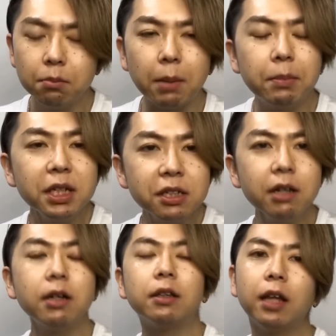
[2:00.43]

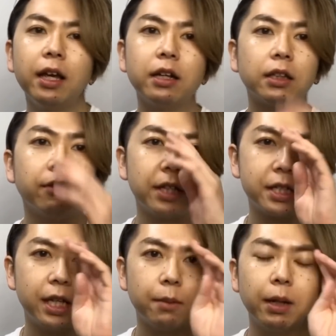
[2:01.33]
ミシンがない方はです
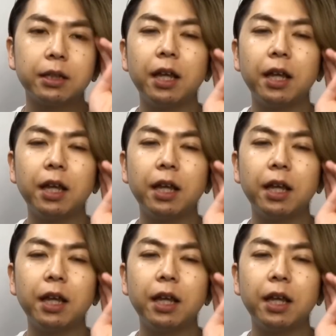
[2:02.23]
ね、まあ、